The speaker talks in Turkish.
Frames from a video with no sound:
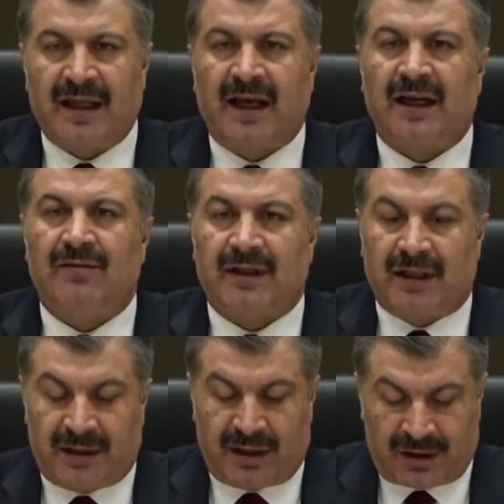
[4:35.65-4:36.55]
Değerli
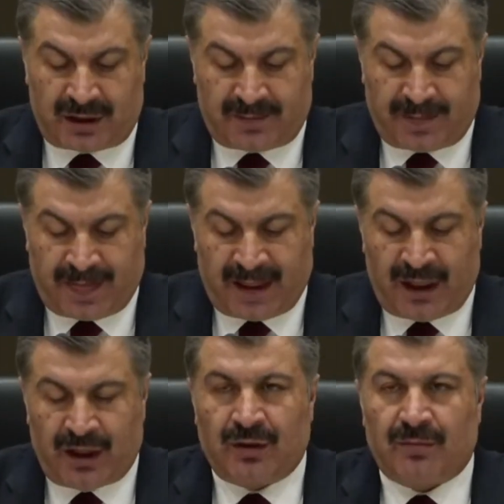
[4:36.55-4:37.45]
vatandaşlarım,
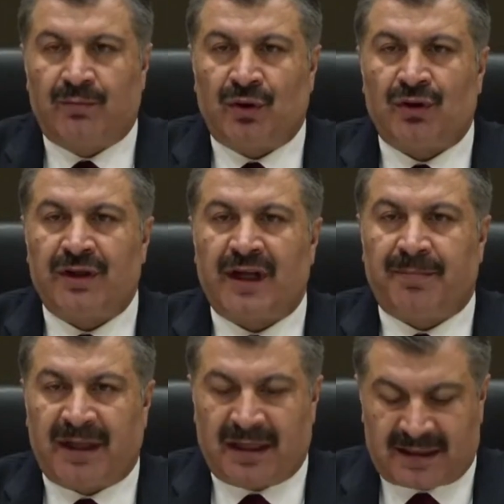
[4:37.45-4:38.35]
bugün
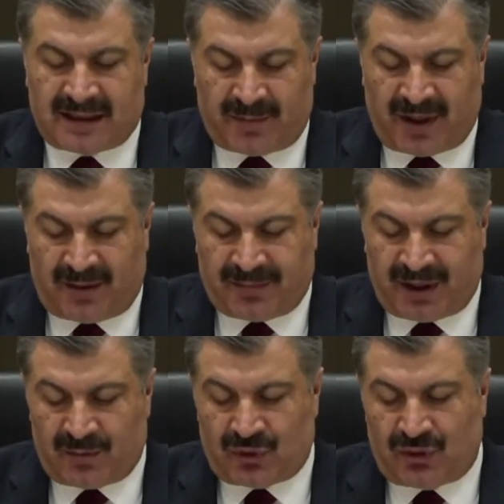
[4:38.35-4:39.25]
yapılan SMA
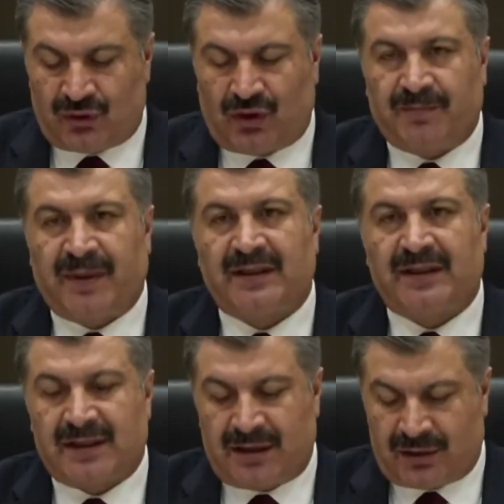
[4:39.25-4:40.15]
Bilim Kurulu
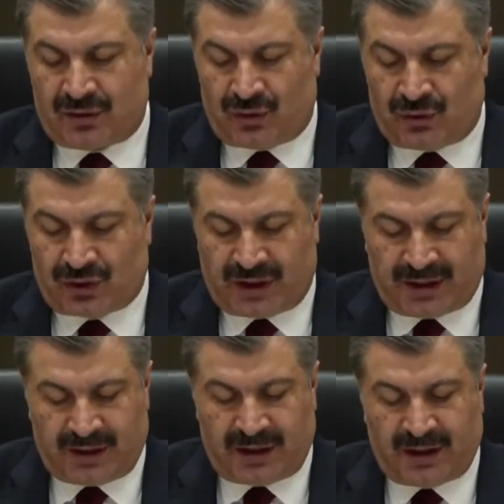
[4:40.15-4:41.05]
toplantısının
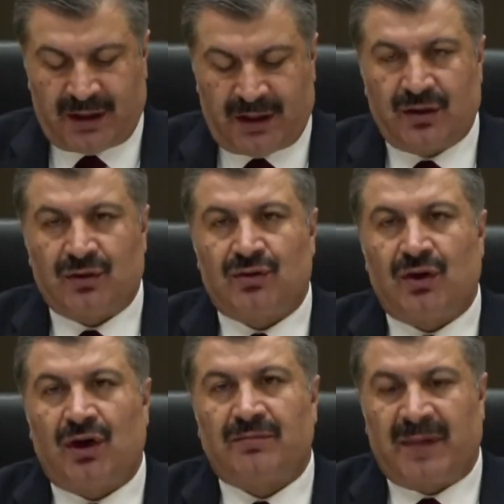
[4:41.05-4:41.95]
sonuçlarını
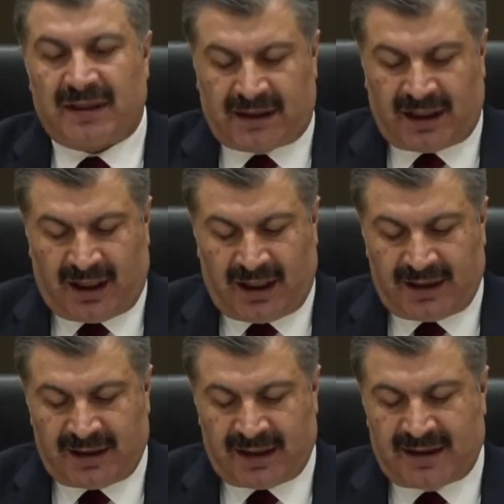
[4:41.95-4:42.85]
dört madde
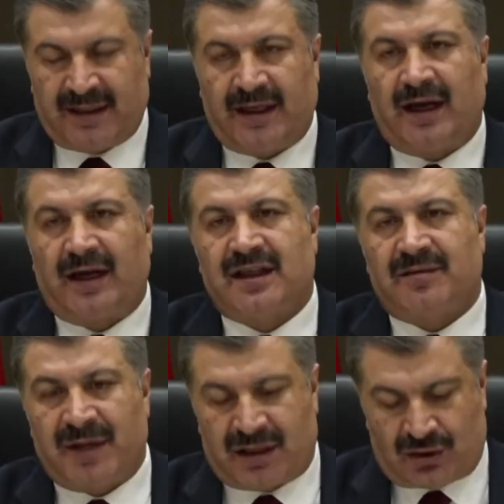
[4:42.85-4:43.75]
halinde sizlere arz
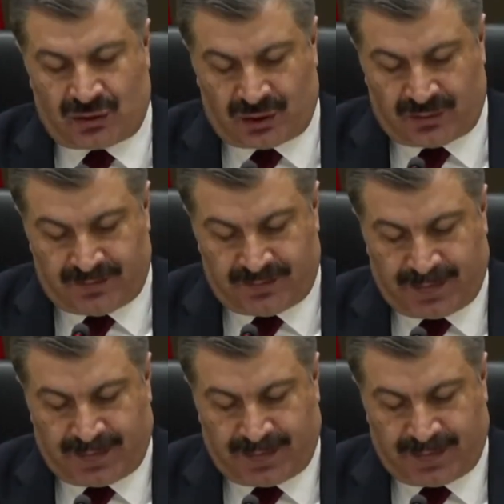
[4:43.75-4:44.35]
etmek istiyorum.